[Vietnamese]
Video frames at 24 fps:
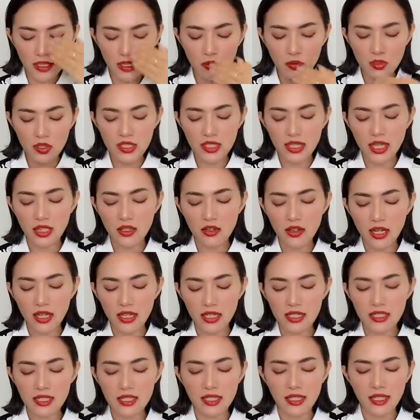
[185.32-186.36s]
cái luân xa nó là
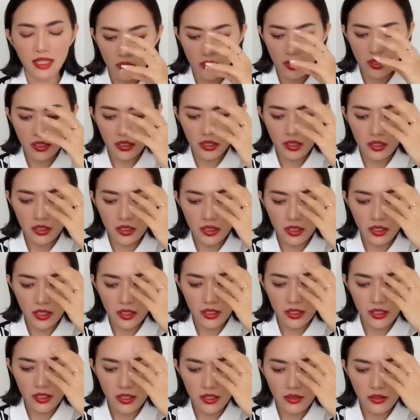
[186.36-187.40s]
cái gì là nó là những cái
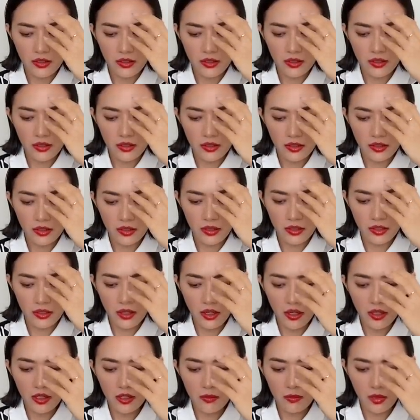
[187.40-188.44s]
cái
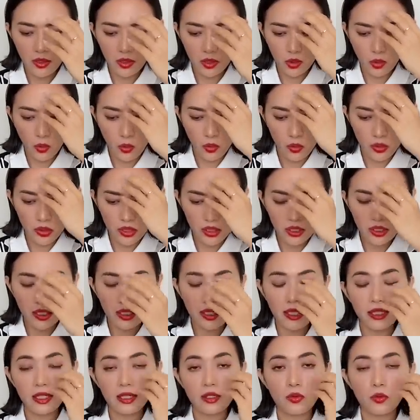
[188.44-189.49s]
nơi mà tụ những
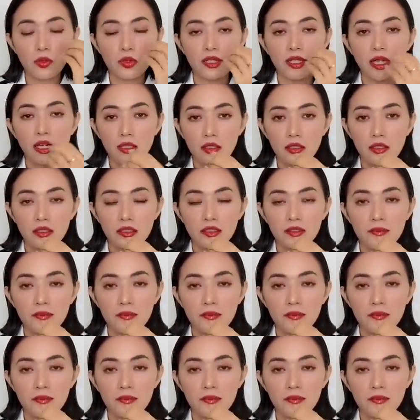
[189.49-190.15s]
cái nguồn năng lượng